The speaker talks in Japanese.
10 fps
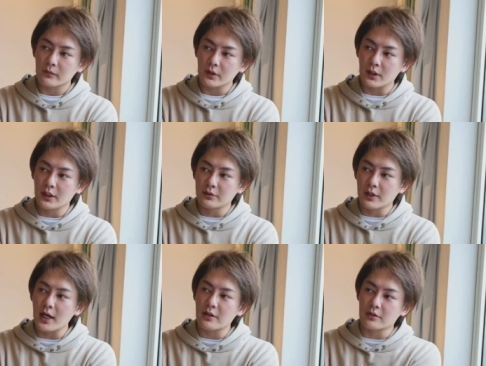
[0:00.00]
えっ、ー、と、
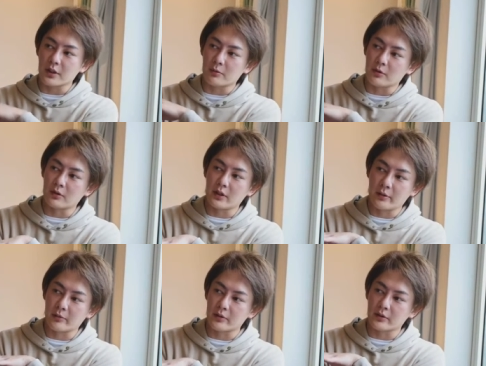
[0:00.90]
帰る時も、
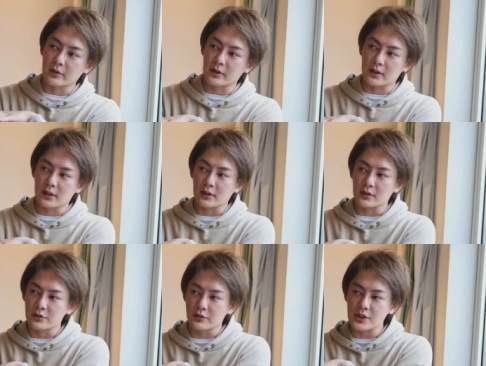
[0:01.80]
えー、僕、ちょう
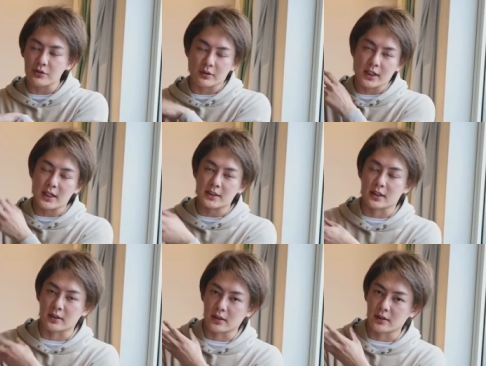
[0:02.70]
ど衣装を着替えて
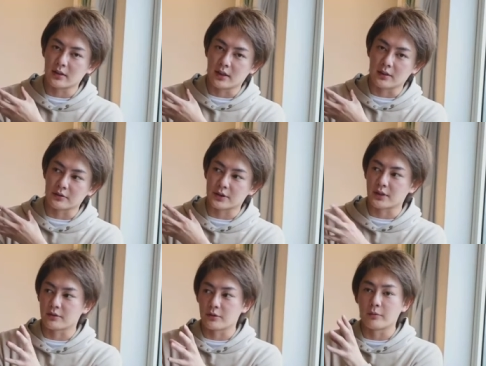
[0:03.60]
たんで、あの
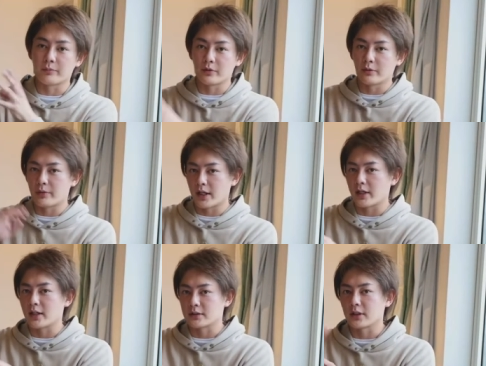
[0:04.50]
次のロープロープ上げ
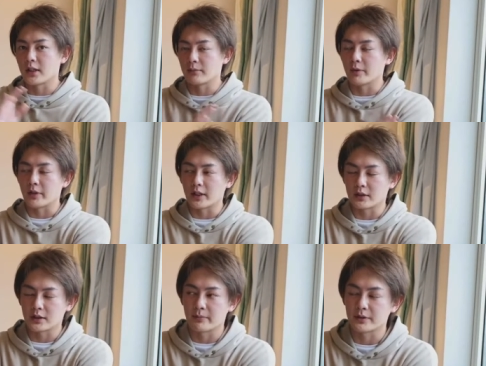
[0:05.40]
るやつが、もうこれから
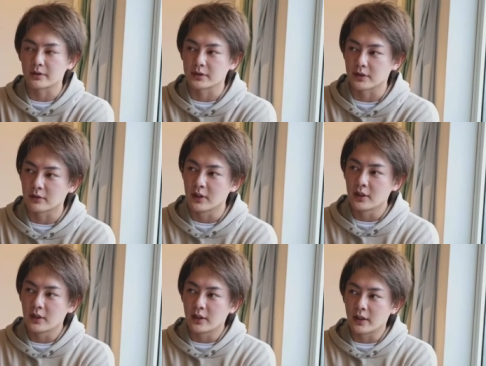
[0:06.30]
説明するんですけど、
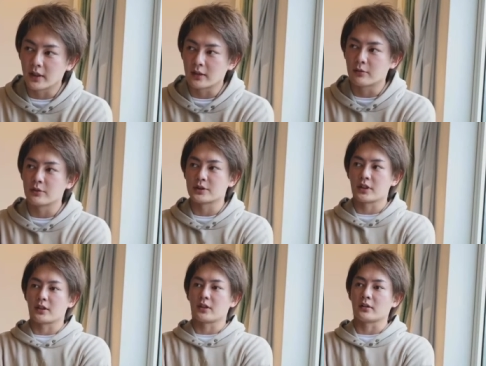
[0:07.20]
えー、浩二
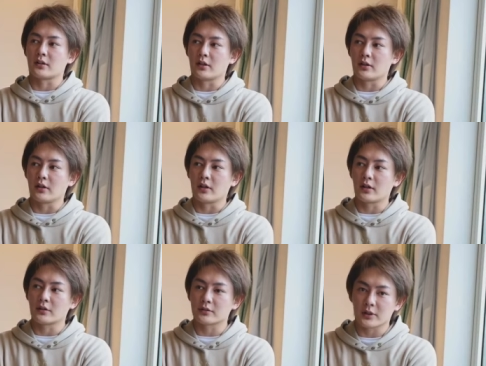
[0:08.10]
さんに会って、いや、あ
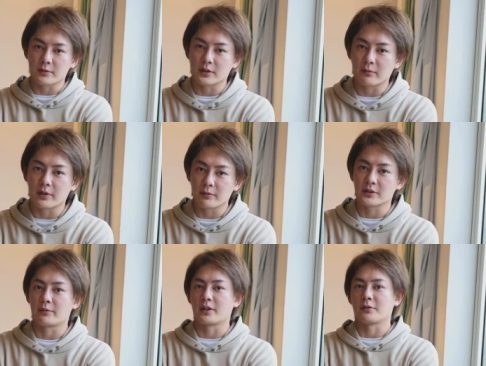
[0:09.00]
りがとうございます、頑張りま
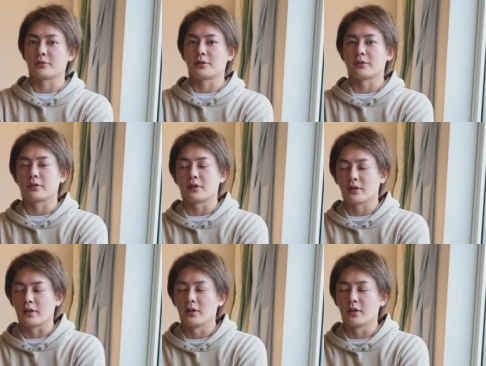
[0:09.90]
したみたいなこと言ってくれて、